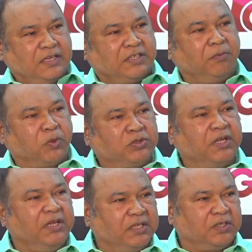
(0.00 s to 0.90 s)
সেই
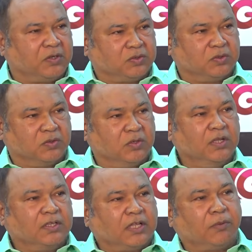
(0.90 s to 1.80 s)
পর্যায়ে নিয়ে যাওয়ার জন্য
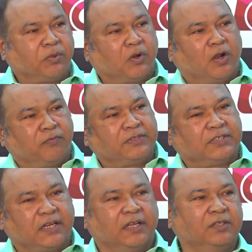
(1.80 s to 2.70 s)
তারপর অলওয়েজ
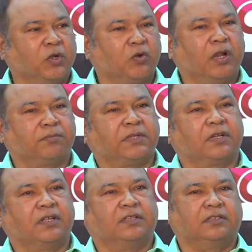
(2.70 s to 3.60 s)
সাডেন যখন আপনার
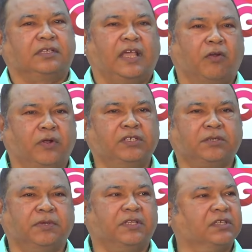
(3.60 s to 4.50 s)
খেলোয়াড়
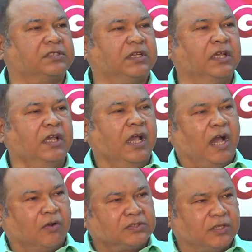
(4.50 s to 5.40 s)
হিসেবে দেশকে
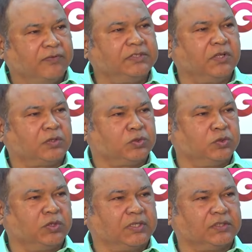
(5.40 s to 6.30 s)
আরও সার্ভিস দেওয়ার
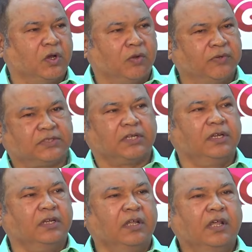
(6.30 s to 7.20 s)
সুযোগ আছে অলওয়েজ
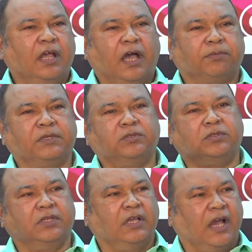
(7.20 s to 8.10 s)
সাডেন আপনি
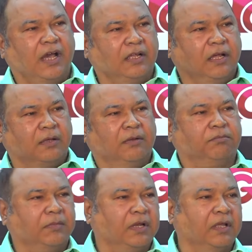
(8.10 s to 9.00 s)
যদি
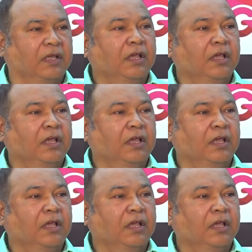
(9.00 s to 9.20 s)
মানে